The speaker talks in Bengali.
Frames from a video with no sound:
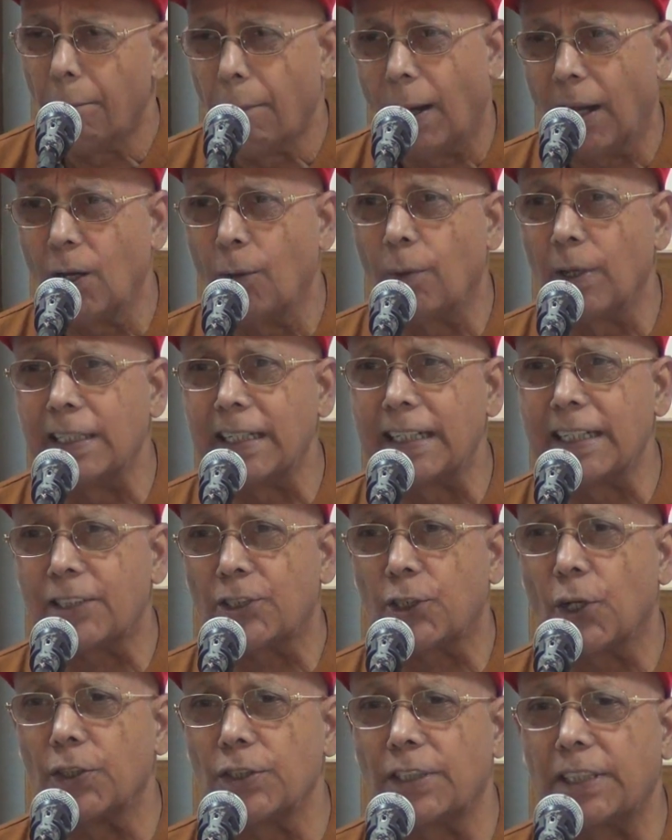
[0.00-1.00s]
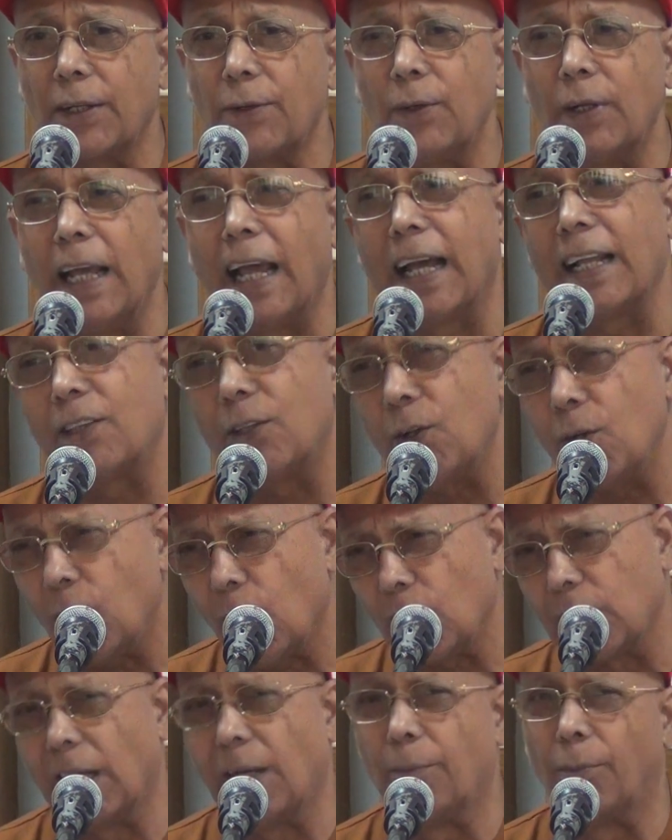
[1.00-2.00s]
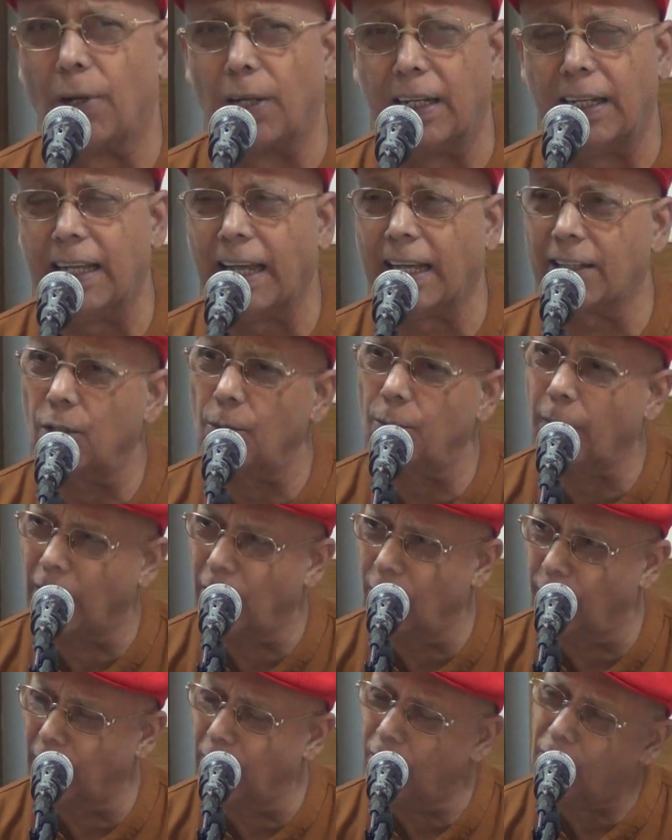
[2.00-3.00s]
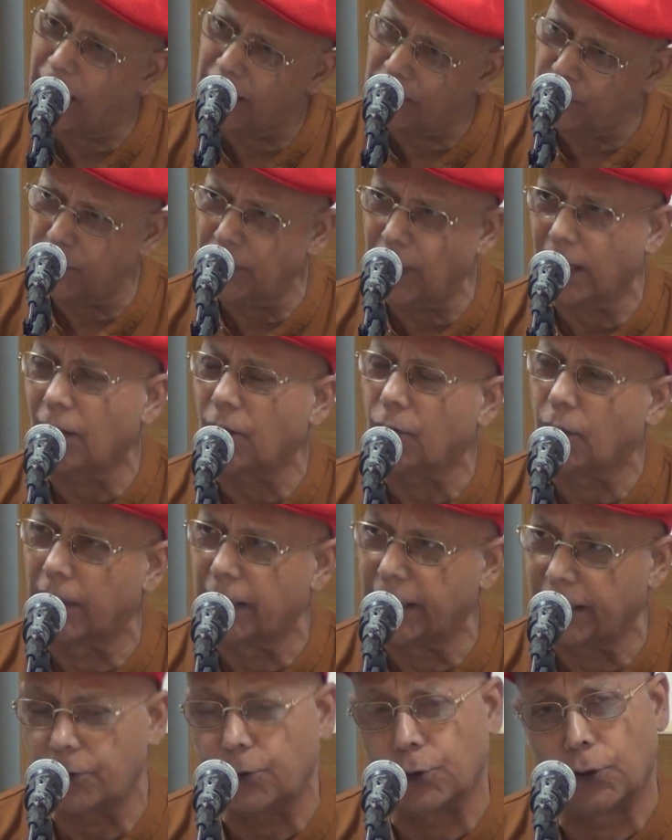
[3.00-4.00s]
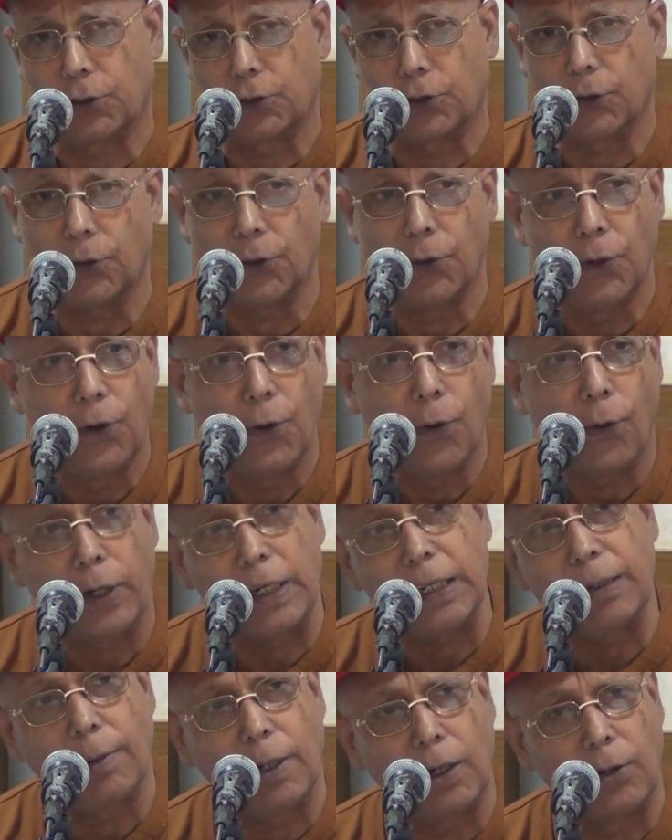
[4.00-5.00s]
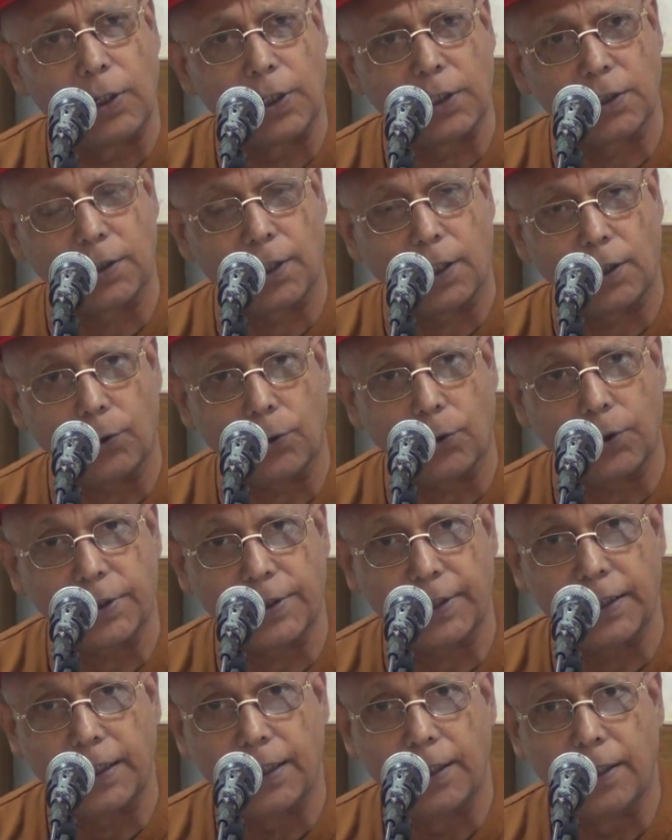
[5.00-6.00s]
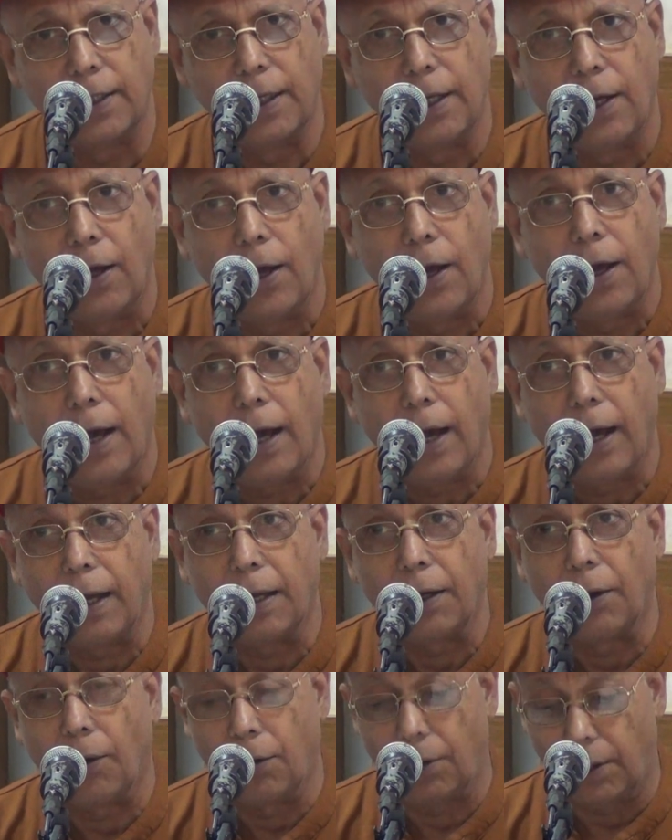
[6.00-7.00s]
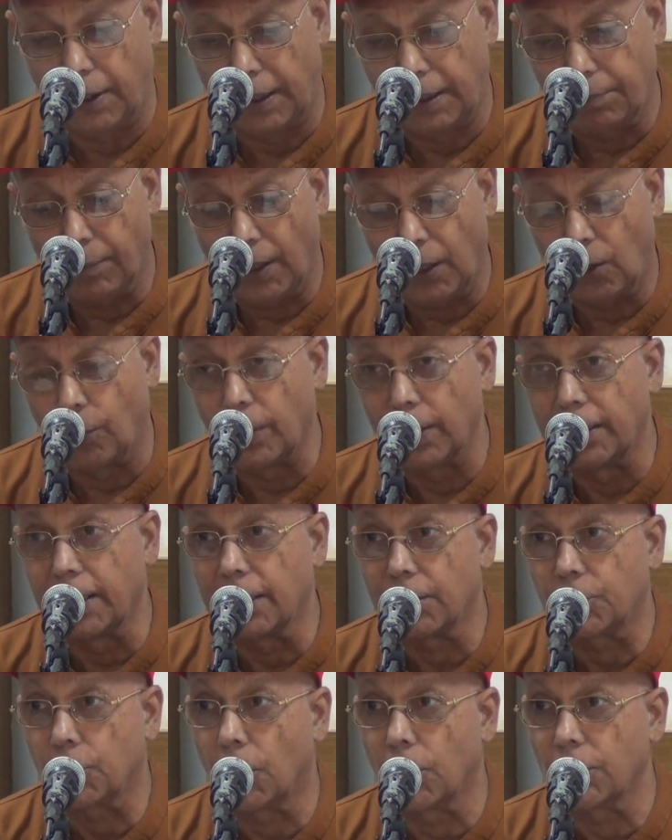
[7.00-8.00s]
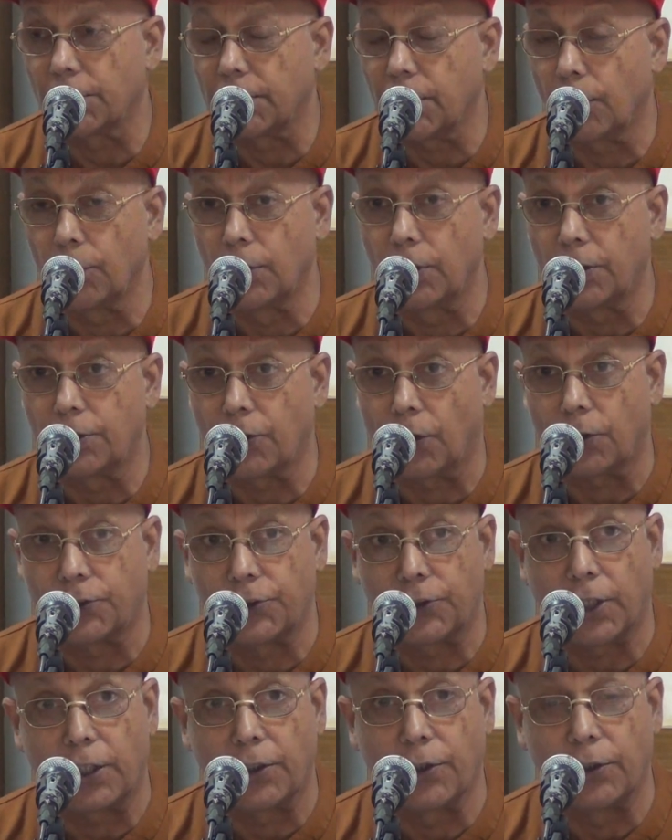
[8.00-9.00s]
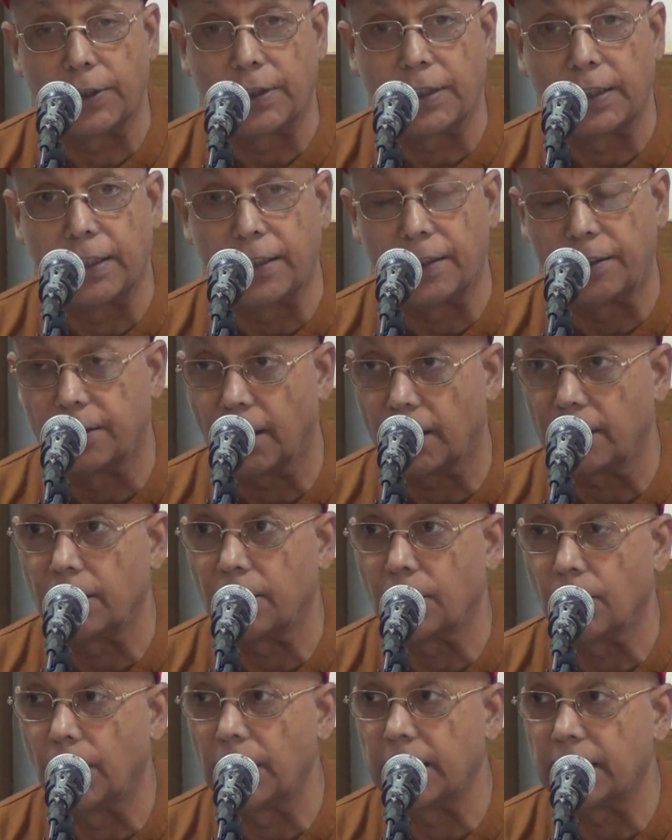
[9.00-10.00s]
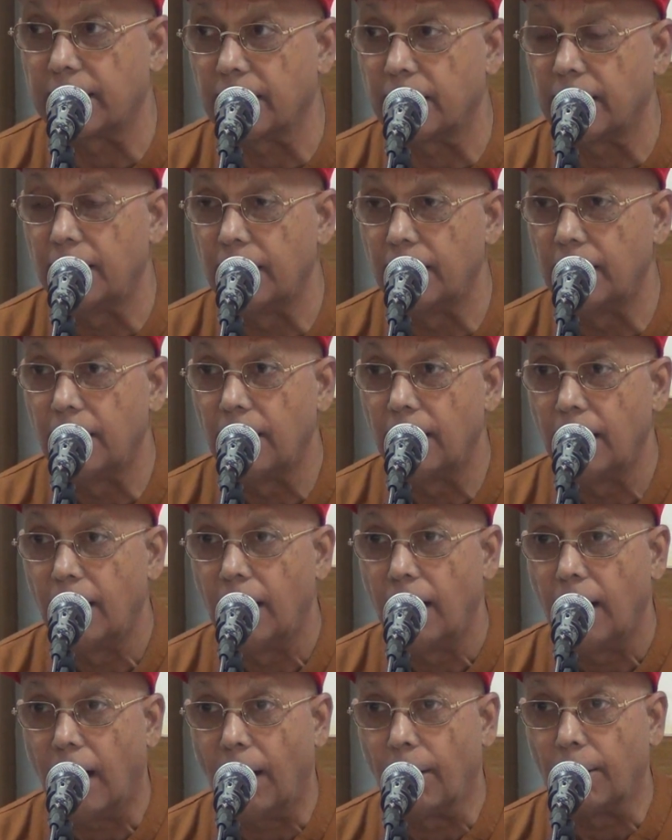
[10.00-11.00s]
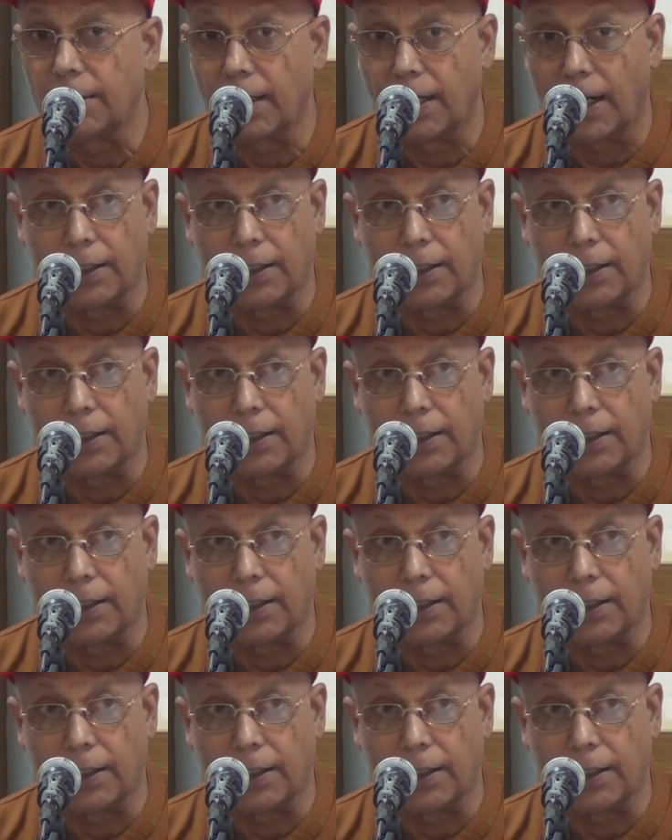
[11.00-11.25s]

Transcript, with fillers: মানবাধিকার সংস্থাগুলো এত কথা বলে এত ভালো ভালো কাজও তারা করে এটা সত্য অনেক ভালো কাজ তারা করেছে অনেক মানবাধিকার সংস্থাগুলো টর্চার্ড হয়েছে নির্যাতিত হয়েছে আমাদের